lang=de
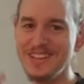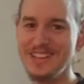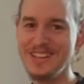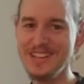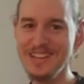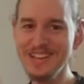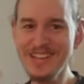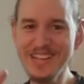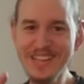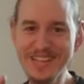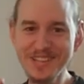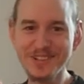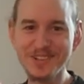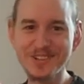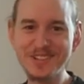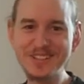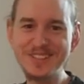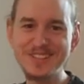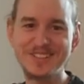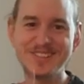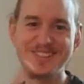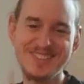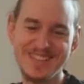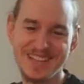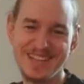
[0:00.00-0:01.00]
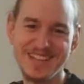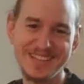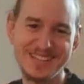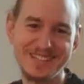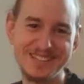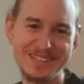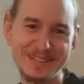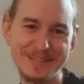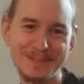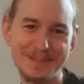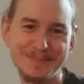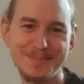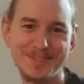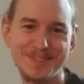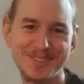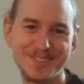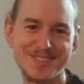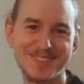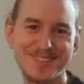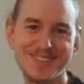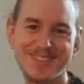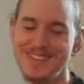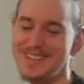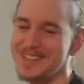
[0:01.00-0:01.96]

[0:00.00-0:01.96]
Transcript: Linux Tech Tips.